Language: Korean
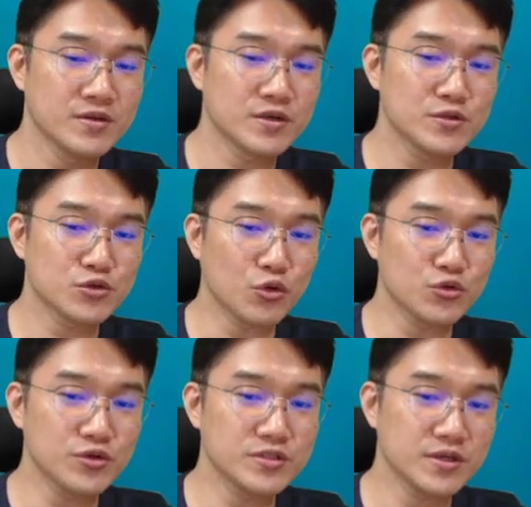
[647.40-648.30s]
그래서
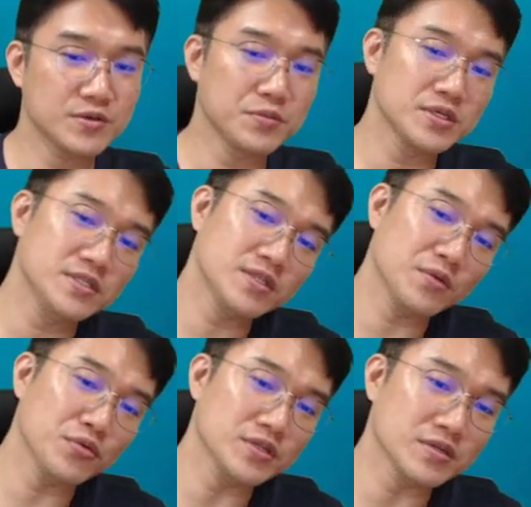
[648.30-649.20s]
저도 이제 뭐
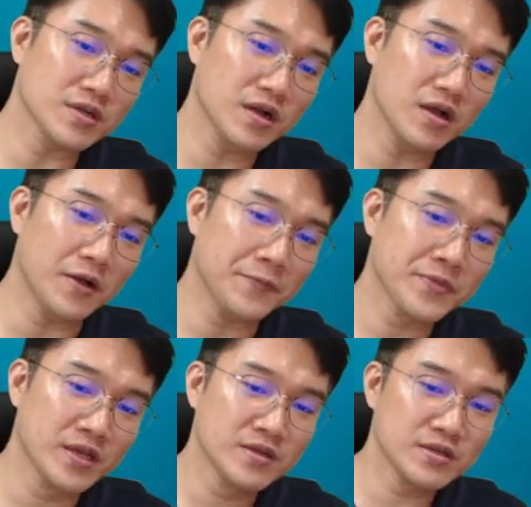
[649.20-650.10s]
있다 보니까
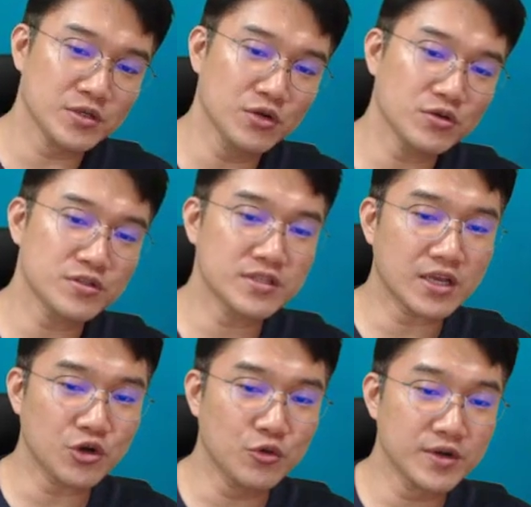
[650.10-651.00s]
이런 것들을
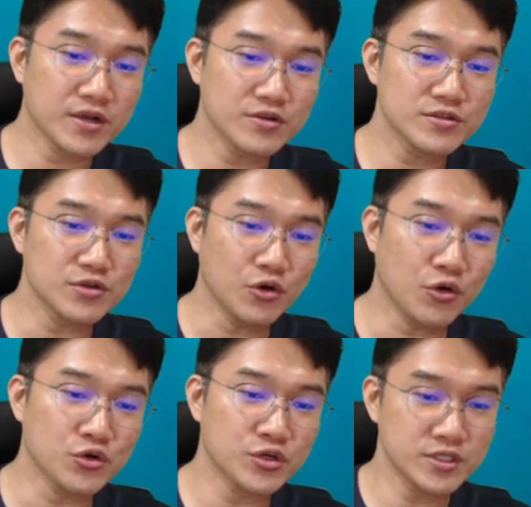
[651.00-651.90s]
다 경험을
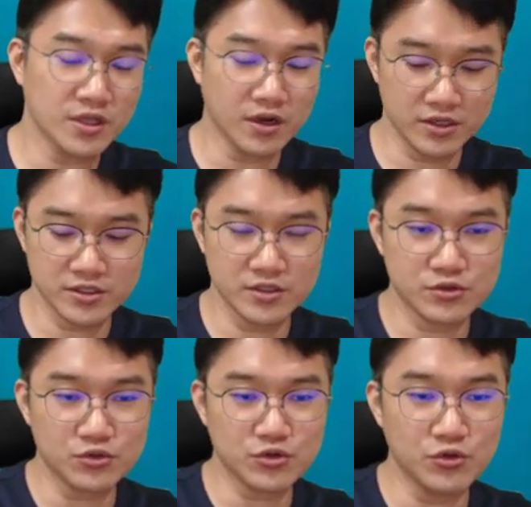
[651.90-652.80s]
했거든요 여기다가 이제
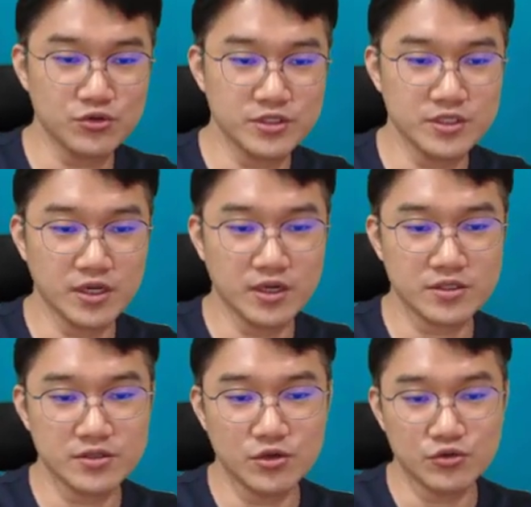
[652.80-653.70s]
소스코드 진단
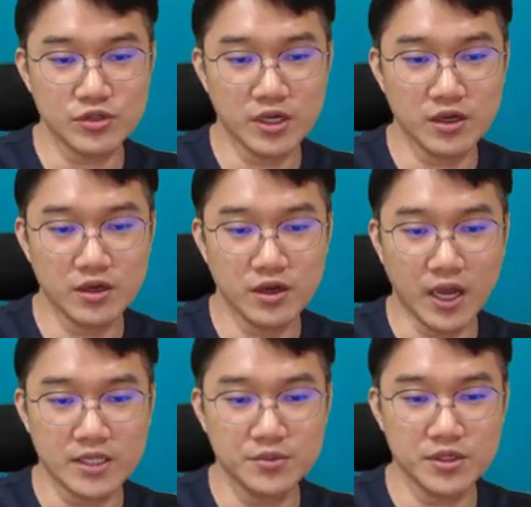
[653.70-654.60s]
같은 경우나
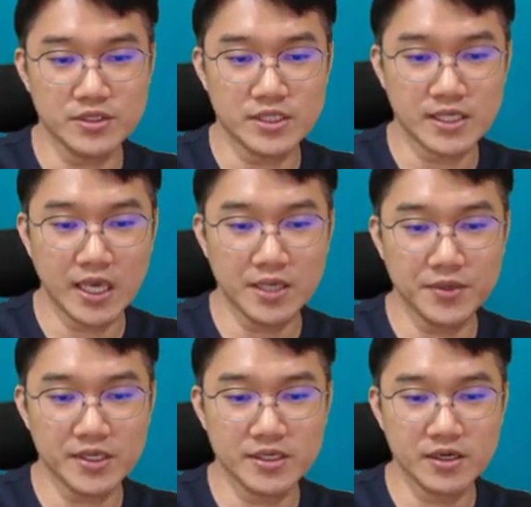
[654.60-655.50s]
아니면은 이제
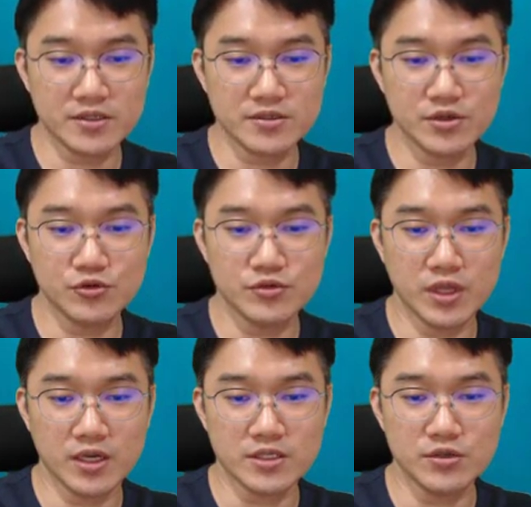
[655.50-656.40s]
게임 해킹 같은
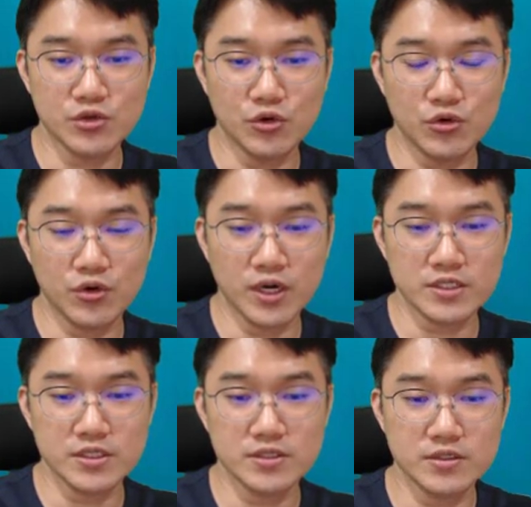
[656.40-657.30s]
경우나 이런 여러
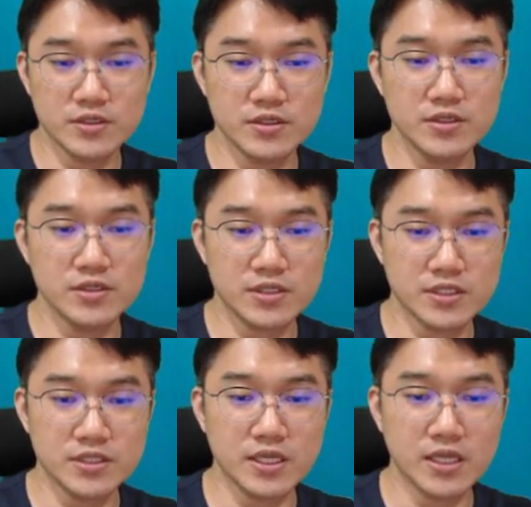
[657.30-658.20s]
가지들을
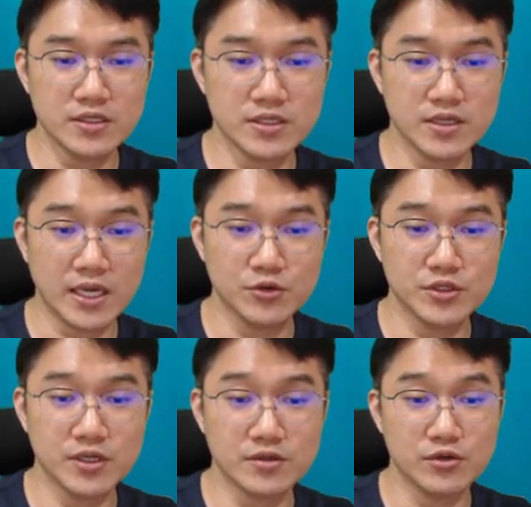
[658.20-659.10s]
그때 당시에는
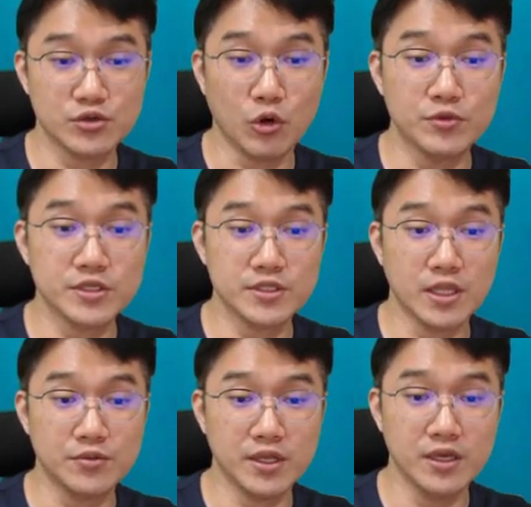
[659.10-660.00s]
IoT나 그런 것들 없었기
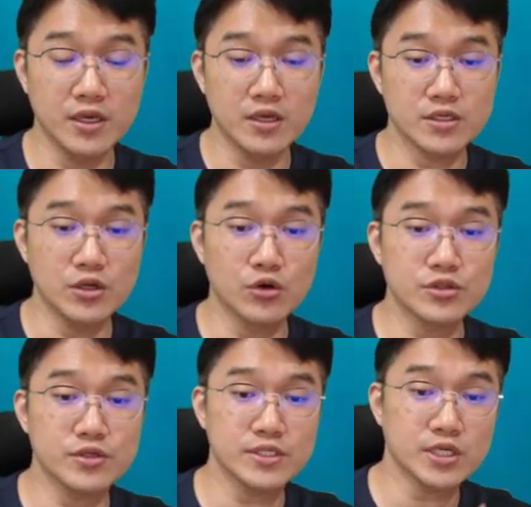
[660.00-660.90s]
때문에 이런
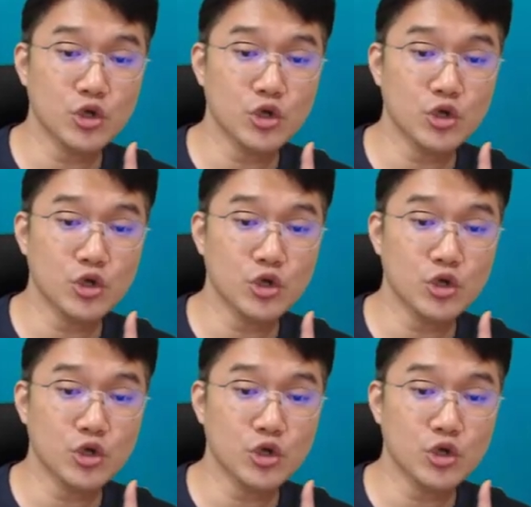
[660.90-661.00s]
것들을 이제